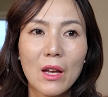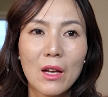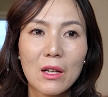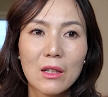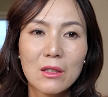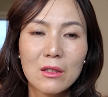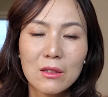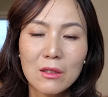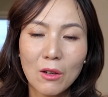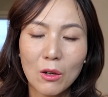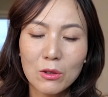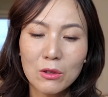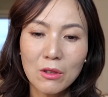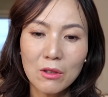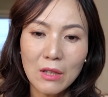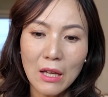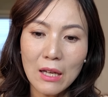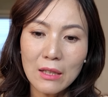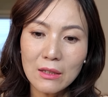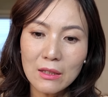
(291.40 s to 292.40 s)
그
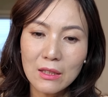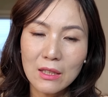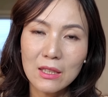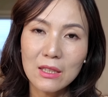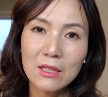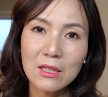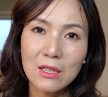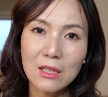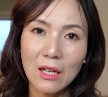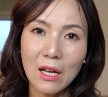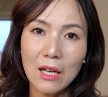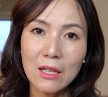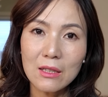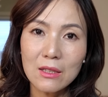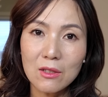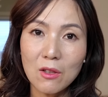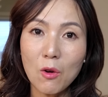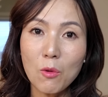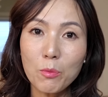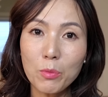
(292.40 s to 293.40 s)
어떤 한 기질, 한
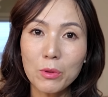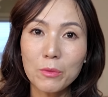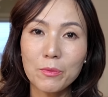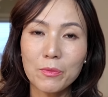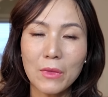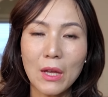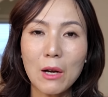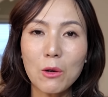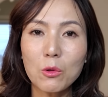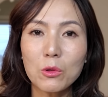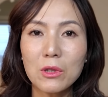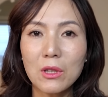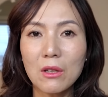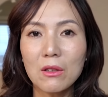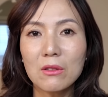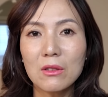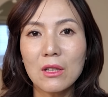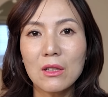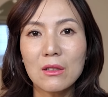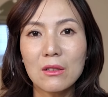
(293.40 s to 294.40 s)
성품, 타고
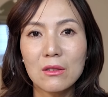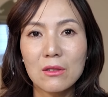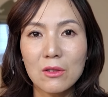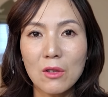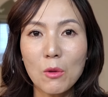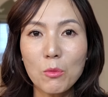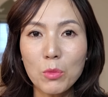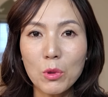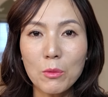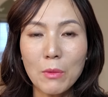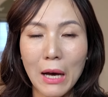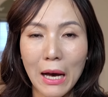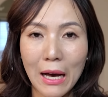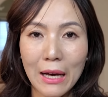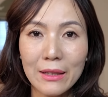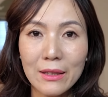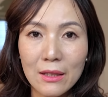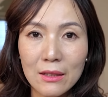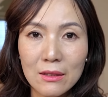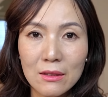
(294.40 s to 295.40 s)
태어난 그 성품
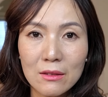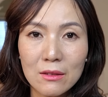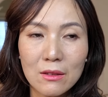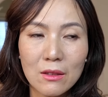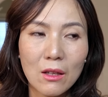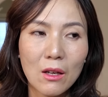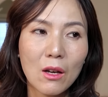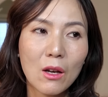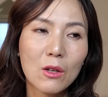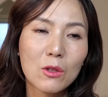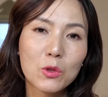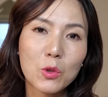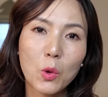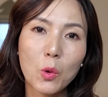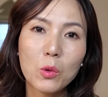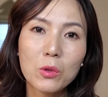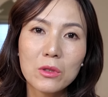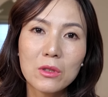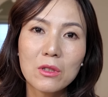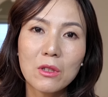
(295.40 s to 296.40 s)
안에는
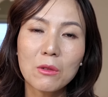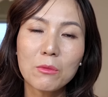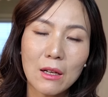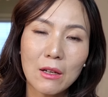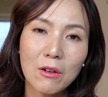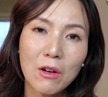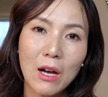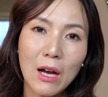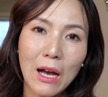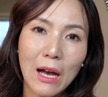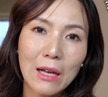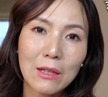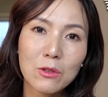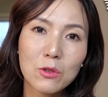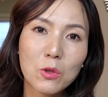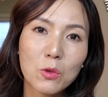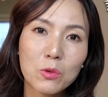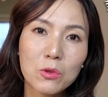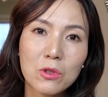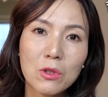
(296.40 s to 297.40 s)
좋은 점과 안
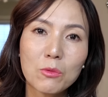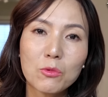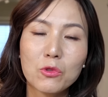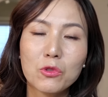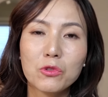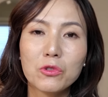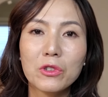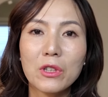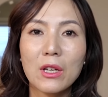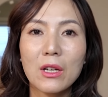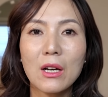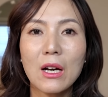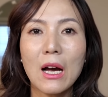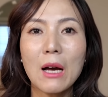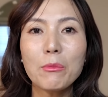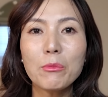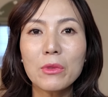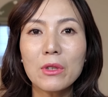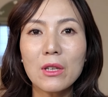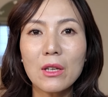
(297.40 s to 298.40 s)
좋은 점 두 개가
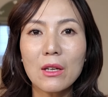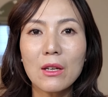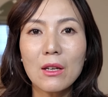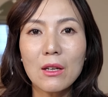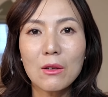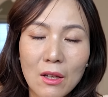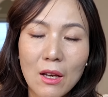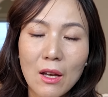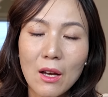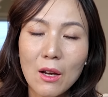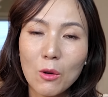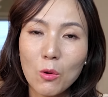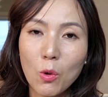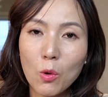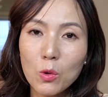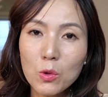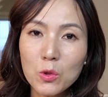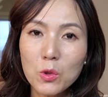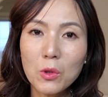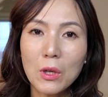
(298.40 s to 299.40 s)
함께
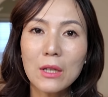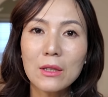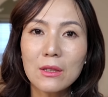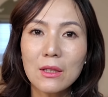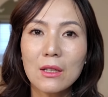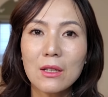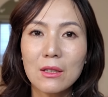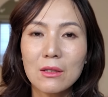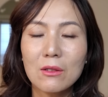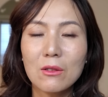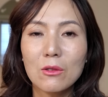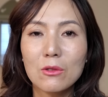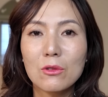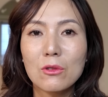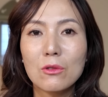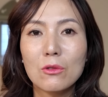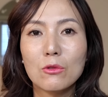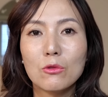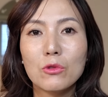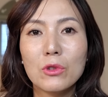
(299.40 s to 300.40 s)
공존한다라는
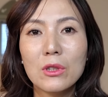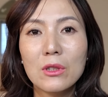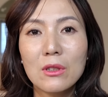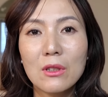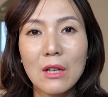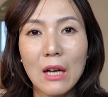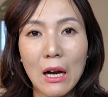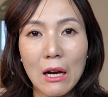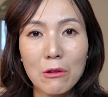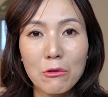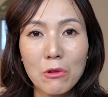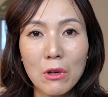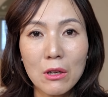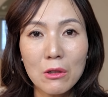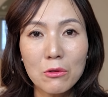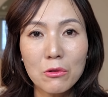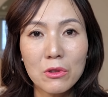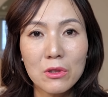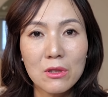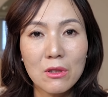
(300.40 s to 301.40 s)
것을 우리는
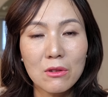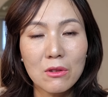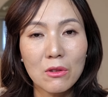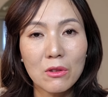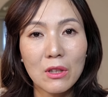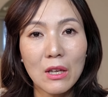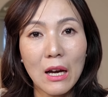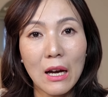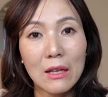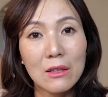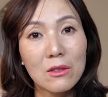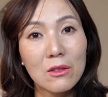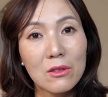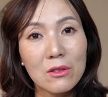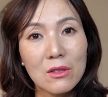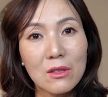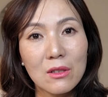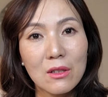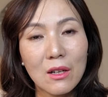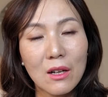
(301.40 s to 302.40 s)
간과하고 있었던 게
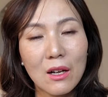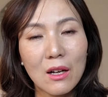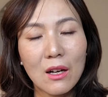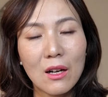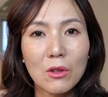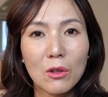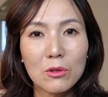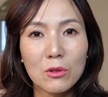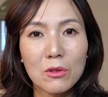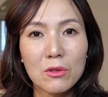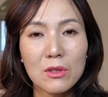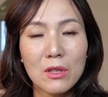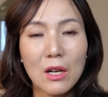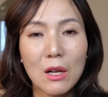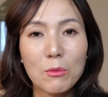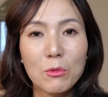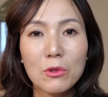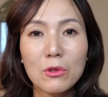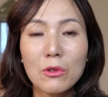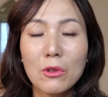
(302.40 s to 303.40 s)
아니었을까. 어떤
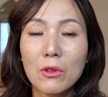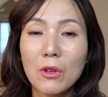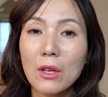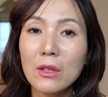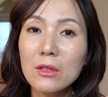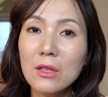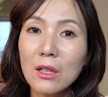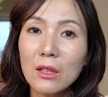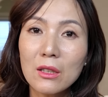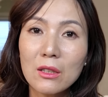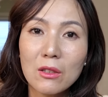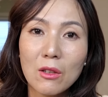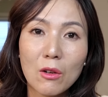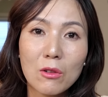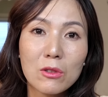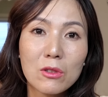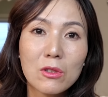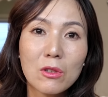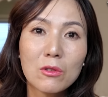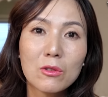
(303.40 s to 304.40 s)
사람은 굉장히
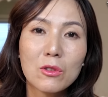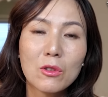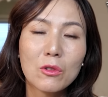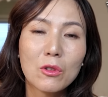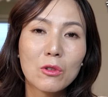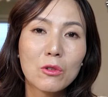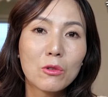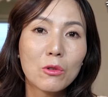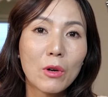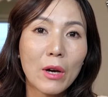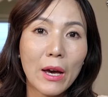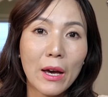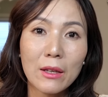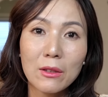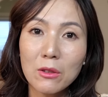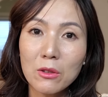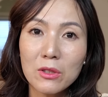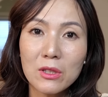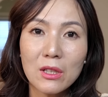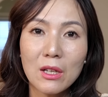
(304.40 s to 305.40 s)
열정적이고
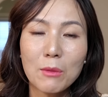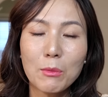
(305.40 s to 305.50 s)
에너지가